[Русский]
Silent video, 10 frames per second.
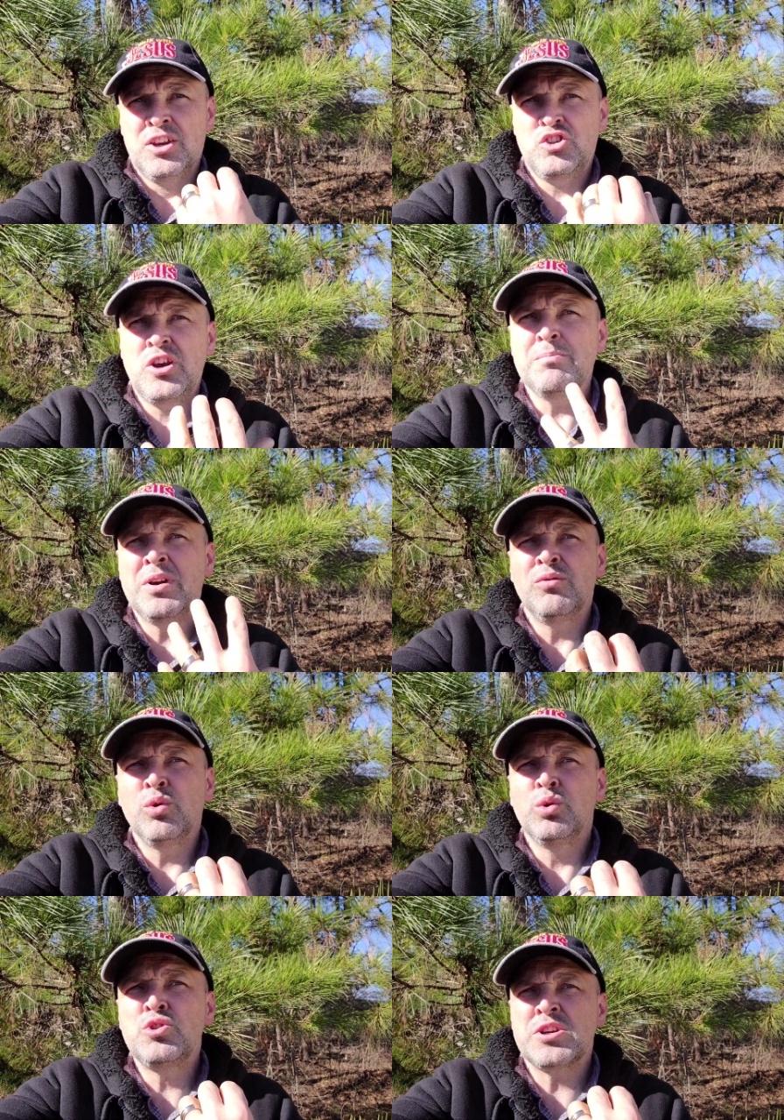Чем бы его
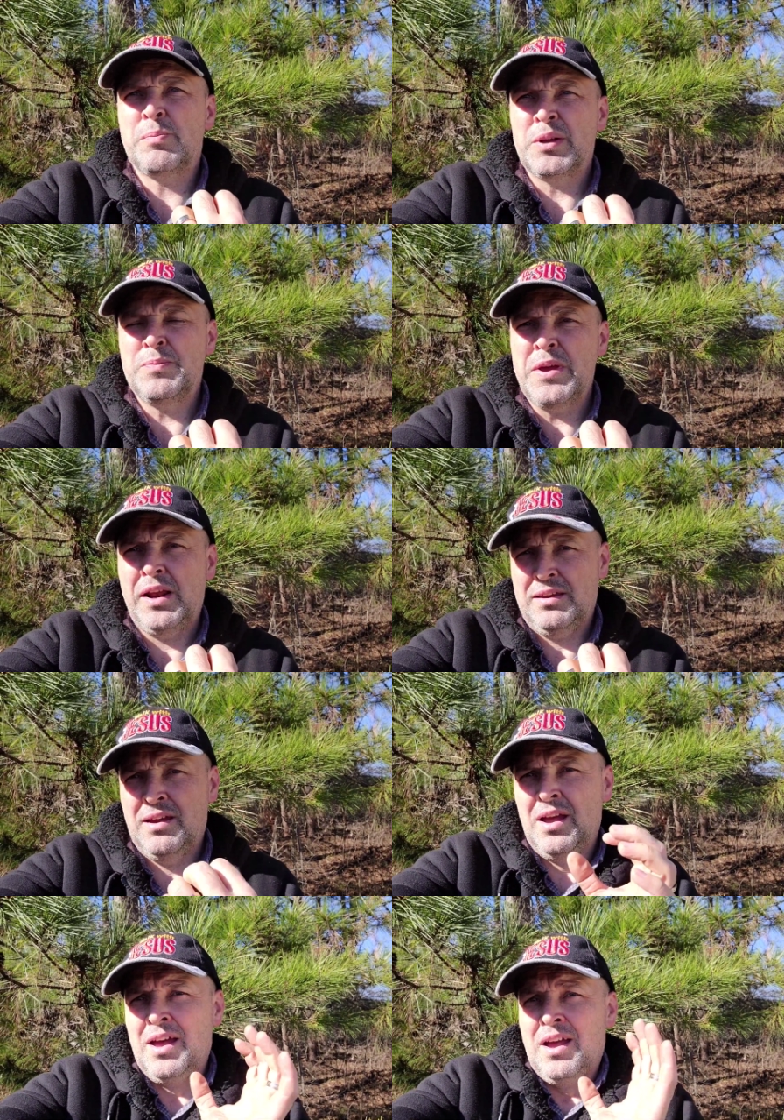лучше
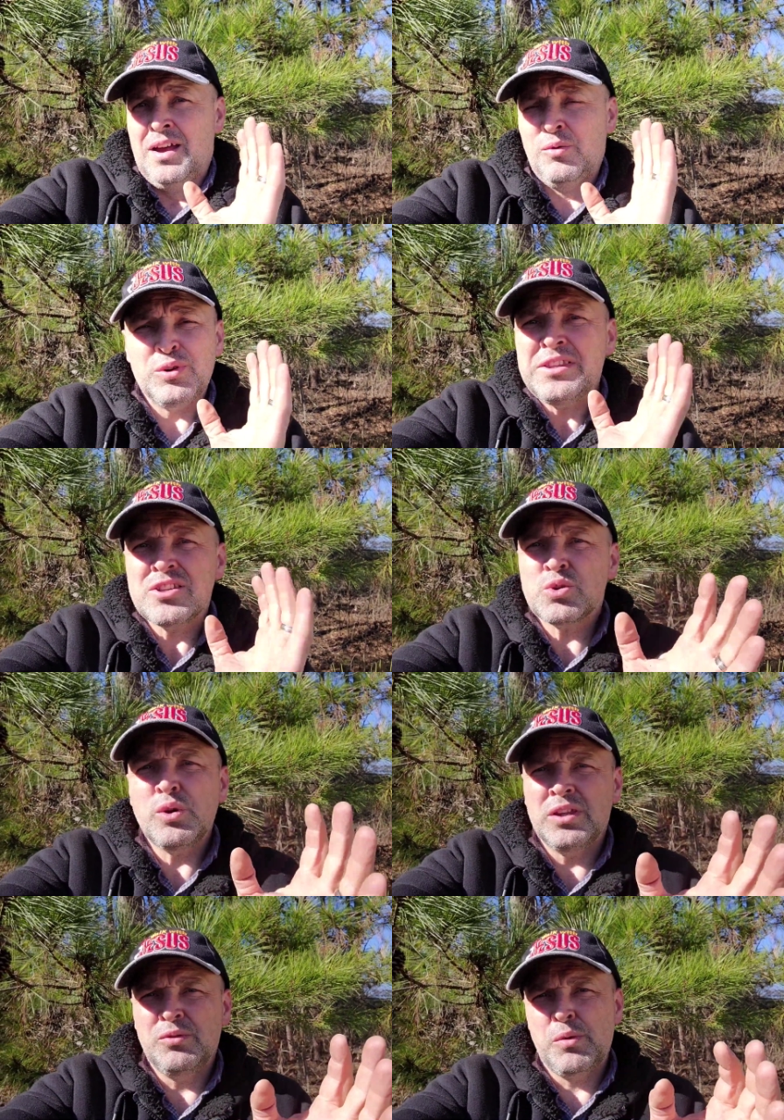подпереть? Вот не
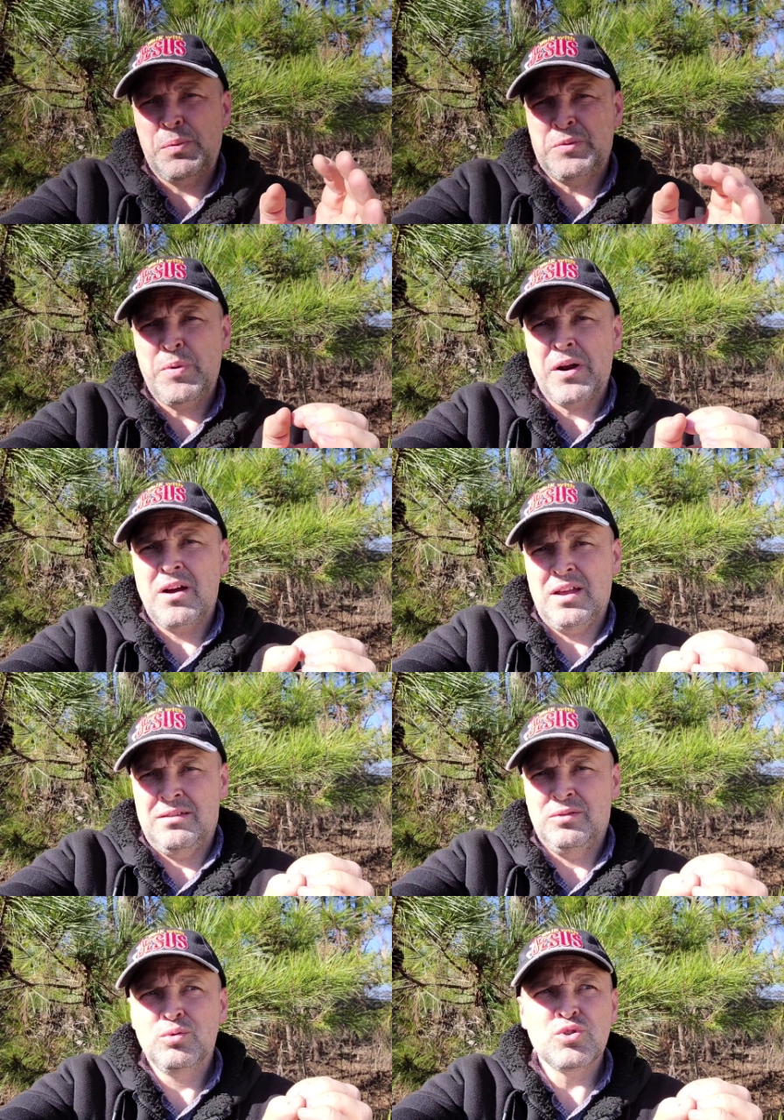стоит его
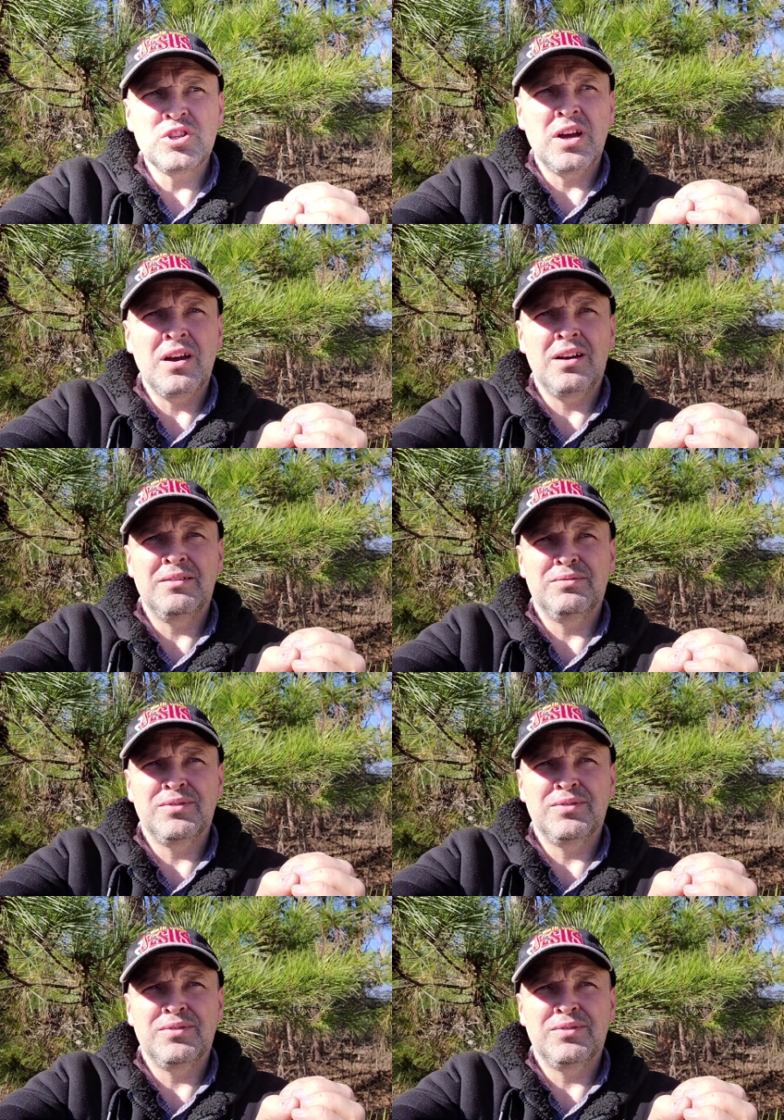подпирать. Нужно,